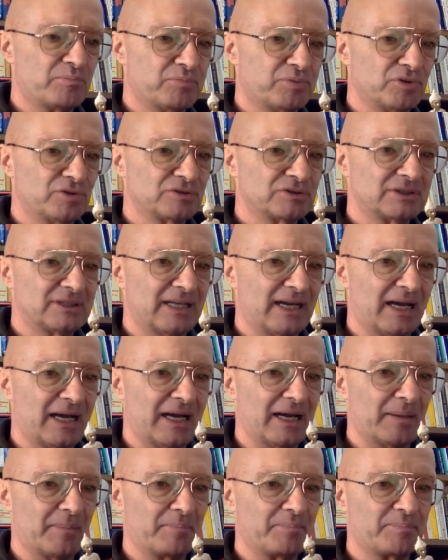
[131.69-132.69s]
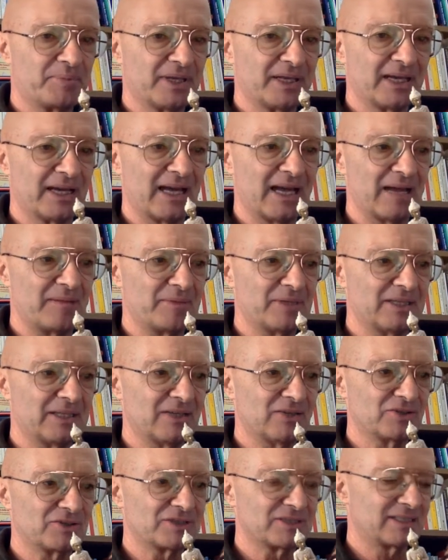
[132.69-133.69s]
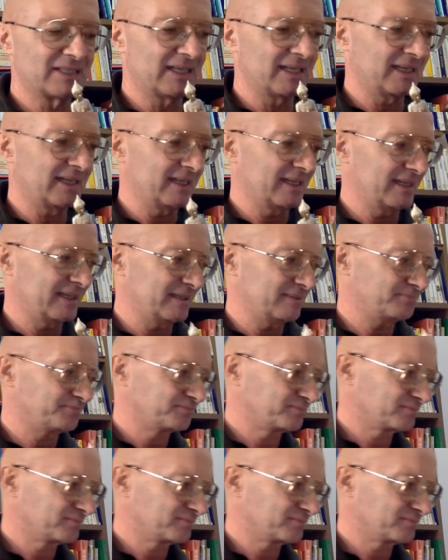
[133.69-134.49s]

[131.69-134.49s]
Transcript: Buddha, piramide o stele.